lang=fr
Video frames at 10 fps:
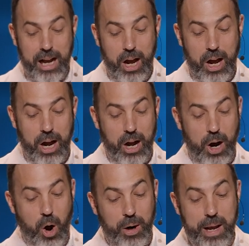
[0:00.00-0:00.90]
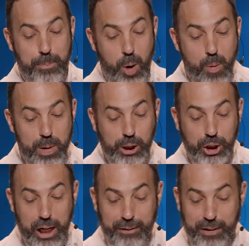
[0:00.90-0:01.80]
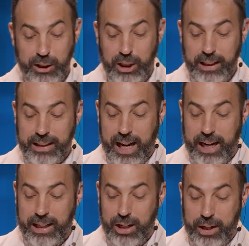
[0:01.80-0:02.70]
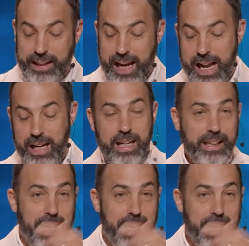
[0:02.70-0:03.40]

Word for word: Euh, on n'est pas obligé de réfléchir dans lequel,